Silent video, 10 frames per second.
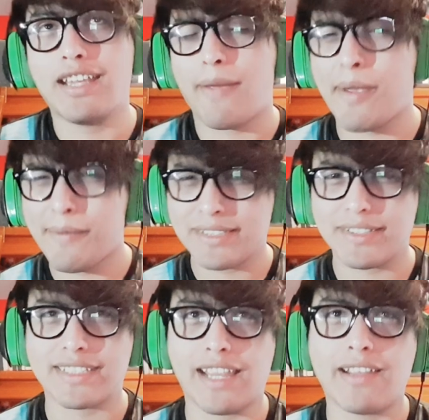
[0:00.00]
había
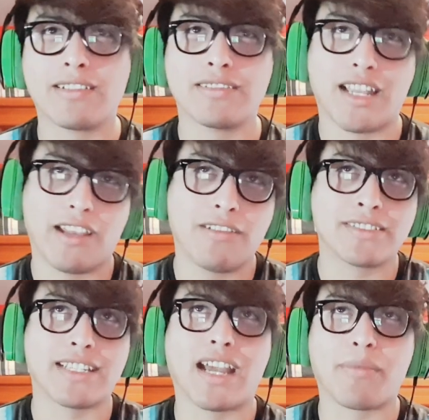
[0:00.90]
visto que salieron
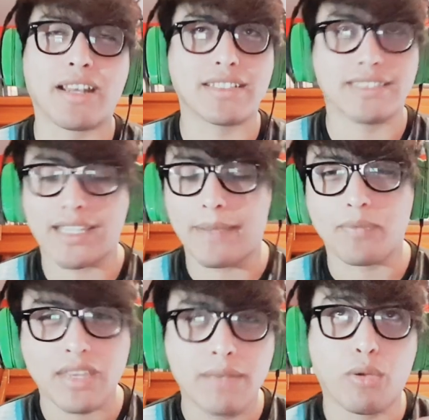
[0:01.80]
los de Carmine, así que
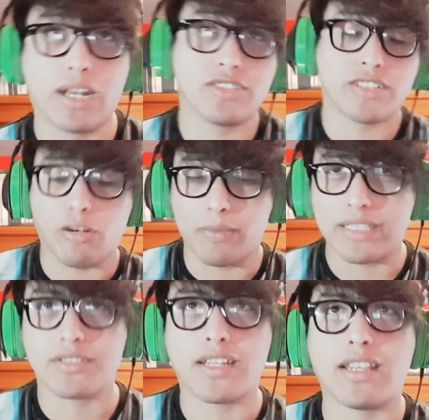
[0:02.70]
por eso es que lo
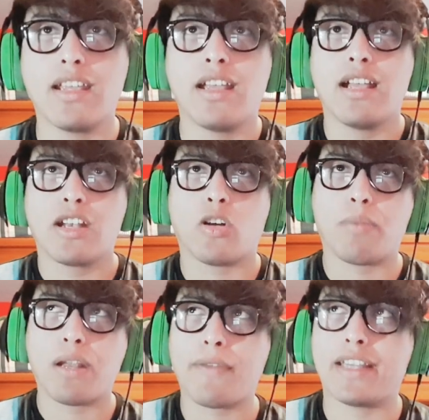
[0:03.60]
mencioné.
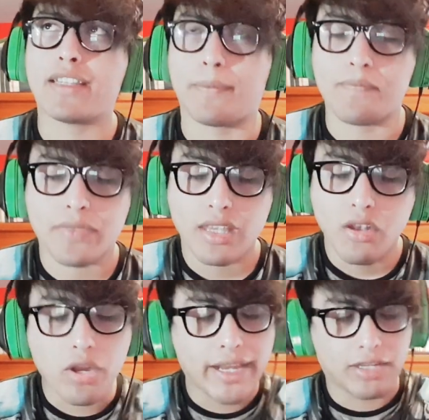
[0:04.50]
Compré 20.
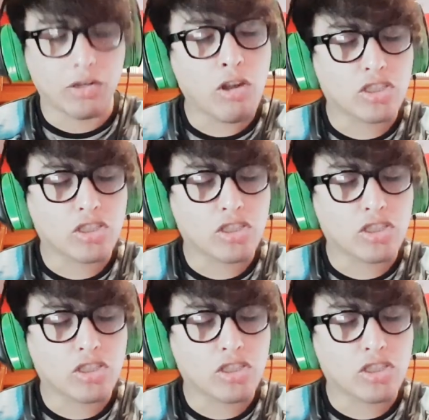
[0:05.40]
Ok, no los